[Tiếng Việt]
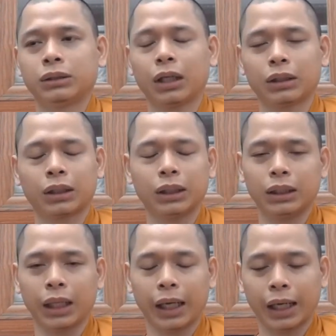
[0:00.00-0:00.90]
thật là kỳ
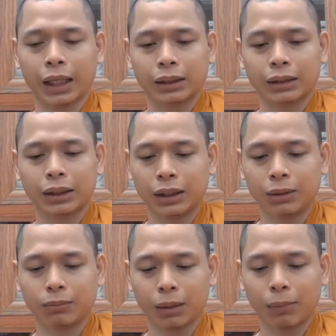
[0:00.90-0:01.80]
lạ
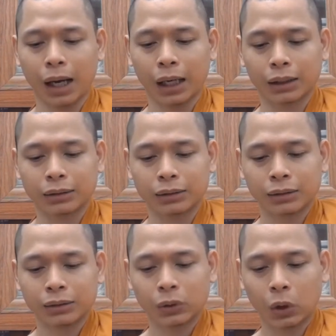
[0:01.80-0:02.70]
khi mà bạn
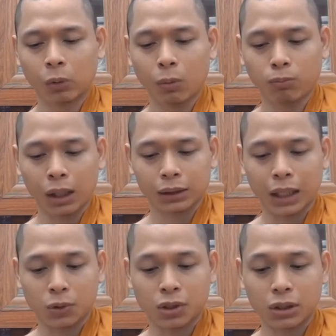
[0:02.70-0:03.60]
có một bậc
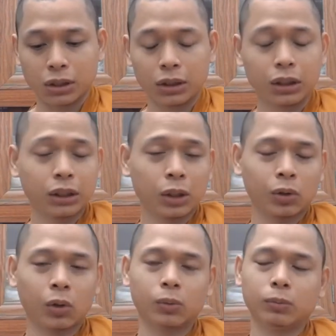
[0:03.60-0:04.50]
đạo sư như Đức Thế
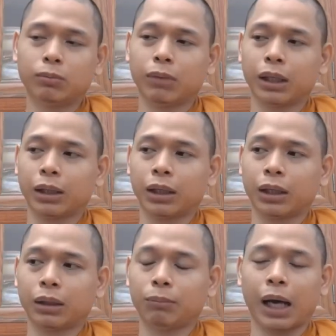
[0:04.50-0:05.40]
Tôn
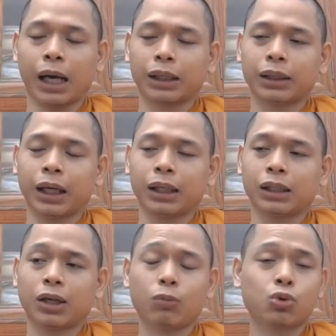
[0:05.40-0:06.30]
mà bạn lại
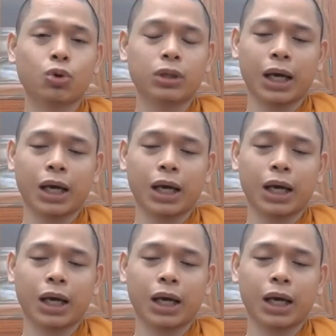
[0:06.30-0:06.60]
không xuất